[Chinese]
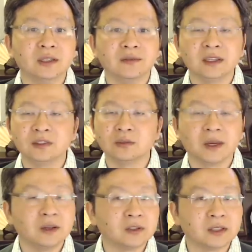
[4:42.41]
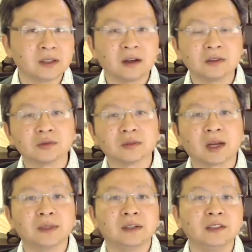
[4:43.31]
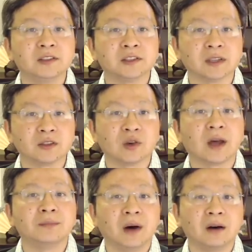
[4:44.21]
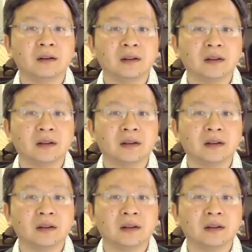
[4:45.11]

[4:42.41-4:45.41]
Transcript: 因为就没有人告诉他们历史的全貌，